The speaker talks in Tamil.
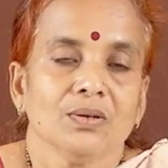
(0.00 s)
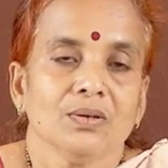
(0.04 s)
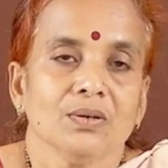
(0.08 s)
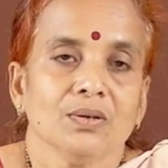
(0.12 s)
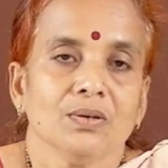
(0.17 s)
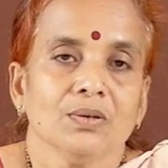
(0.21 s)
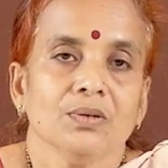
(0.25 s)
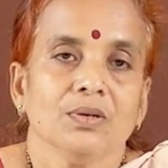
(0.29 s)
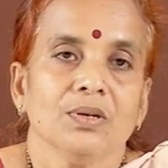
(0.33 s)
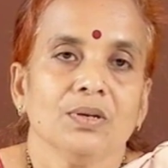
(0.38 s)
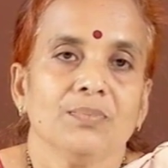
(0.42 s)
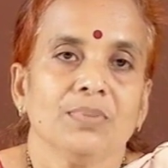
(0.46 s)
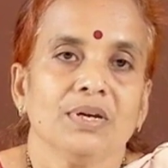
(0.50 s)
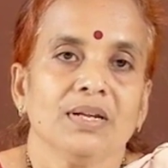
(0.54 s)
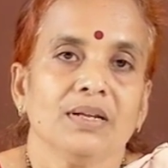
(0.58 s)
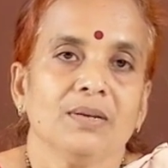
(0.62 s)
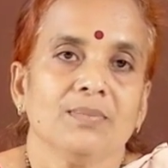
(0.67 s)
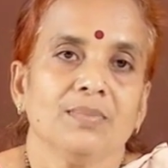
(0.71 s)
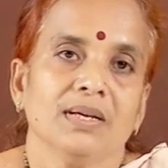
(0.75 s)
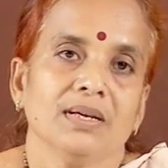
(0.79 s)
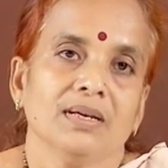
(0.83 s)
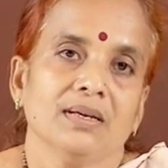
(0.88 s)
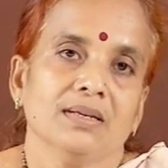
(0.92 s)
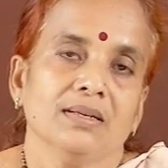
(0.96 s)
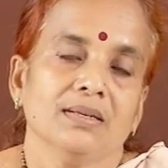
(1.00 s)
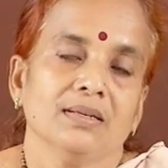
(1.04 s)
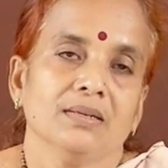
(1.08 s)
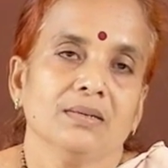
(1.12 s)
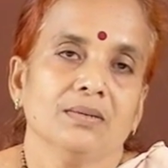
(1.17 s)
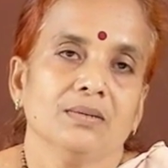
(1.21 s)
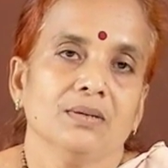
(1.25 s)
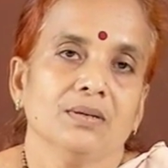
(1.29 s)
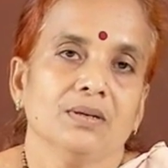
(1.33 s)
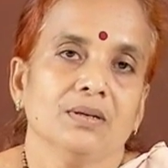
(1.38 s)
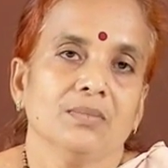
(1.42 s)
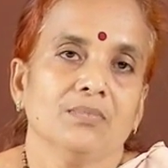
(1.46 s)
குறிப்பாக நம்ம
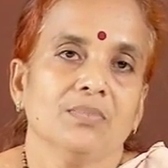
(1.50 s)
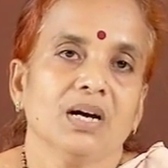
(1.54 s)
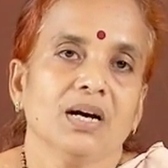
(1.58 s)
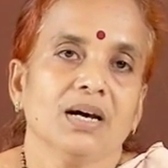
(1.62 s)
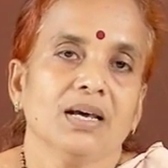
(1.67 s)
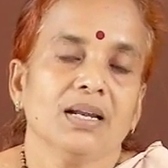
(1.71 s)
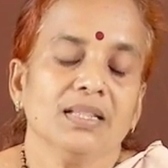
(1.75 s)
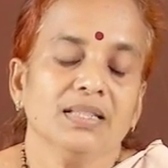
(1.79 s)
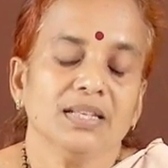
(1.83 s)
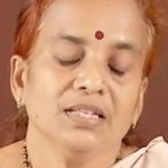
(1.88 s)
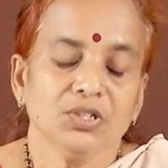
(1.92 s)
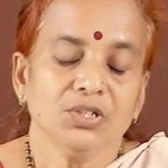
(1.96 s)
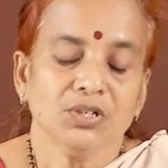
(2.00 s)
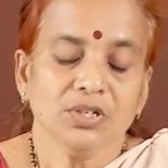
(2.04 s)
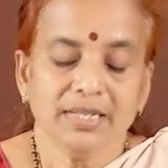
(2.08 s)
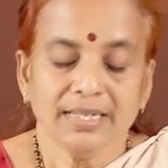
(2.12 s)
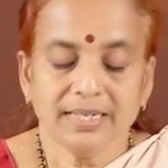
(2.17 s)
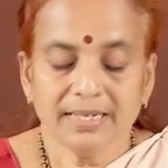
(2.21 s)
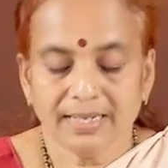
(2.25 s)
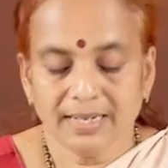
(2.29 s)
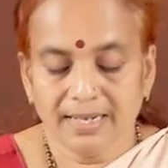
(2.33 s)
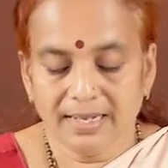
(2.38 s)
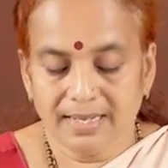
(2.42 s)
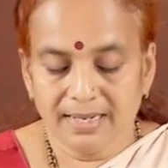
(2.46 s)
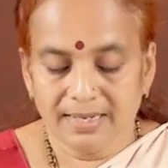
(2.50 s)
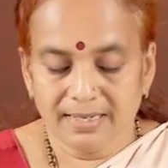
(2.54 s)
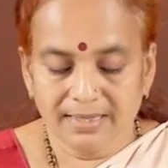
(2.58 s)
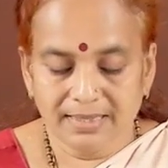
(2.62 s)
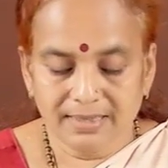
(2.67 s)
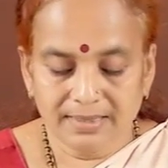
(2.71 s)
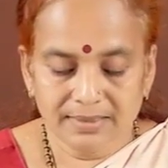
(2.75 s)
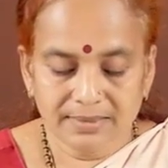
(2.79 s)
பாரதி சொல்லியிருக்கிறாரு